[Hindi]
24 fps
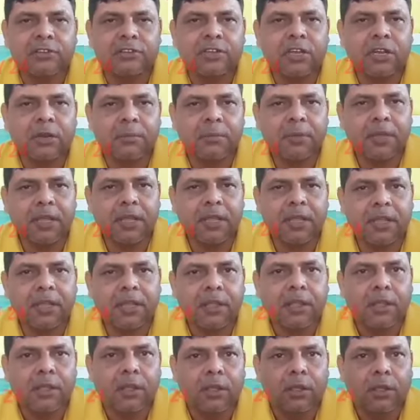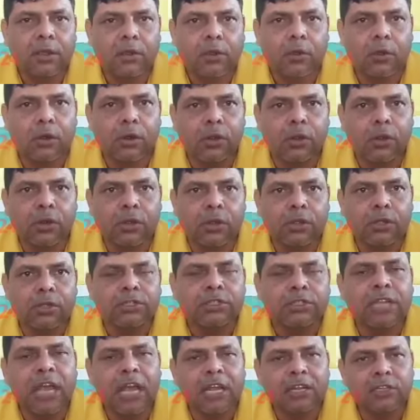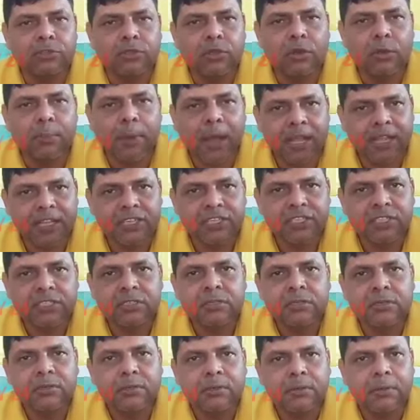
इस आयोजन में कुल 422